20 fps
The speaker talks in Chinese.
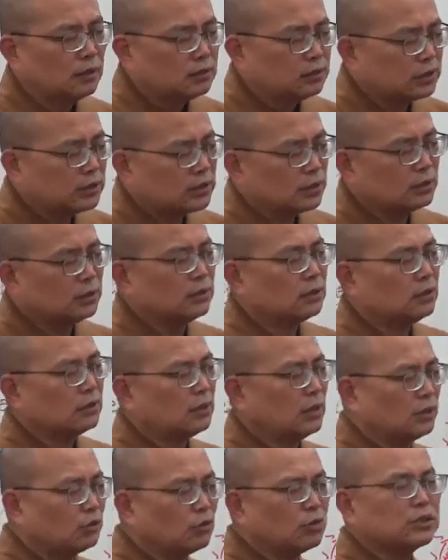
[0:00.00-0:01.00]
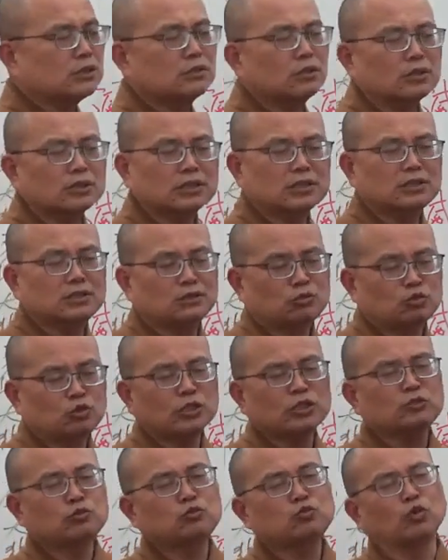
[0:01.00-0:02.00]
就是很多时候
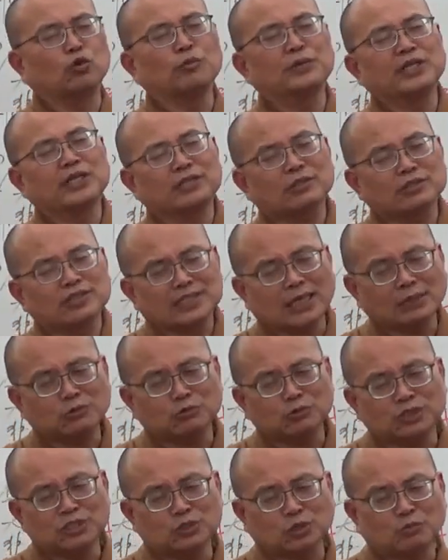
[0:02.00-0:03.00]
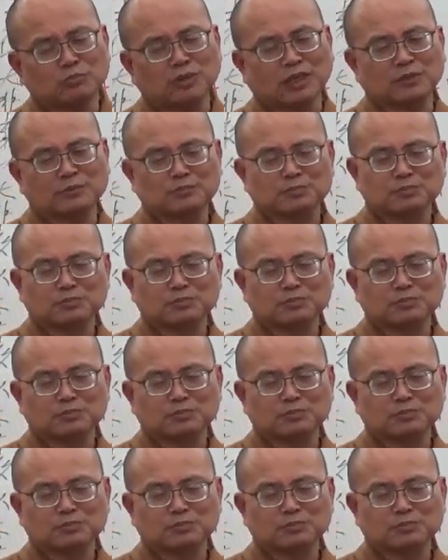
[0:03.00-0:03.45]
最有名的叫三五一宗嘛，